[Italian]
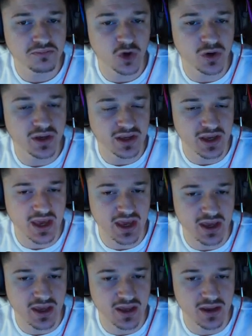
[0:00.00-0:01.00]

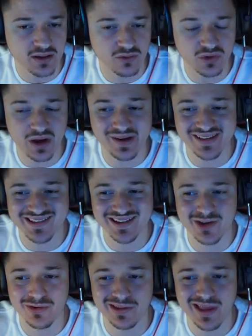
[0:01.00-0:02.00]
Ok, una mazza
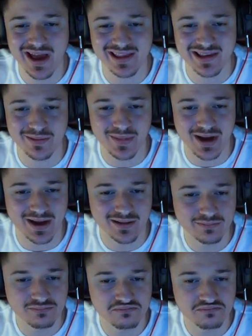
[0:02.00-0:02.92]
chiodata ma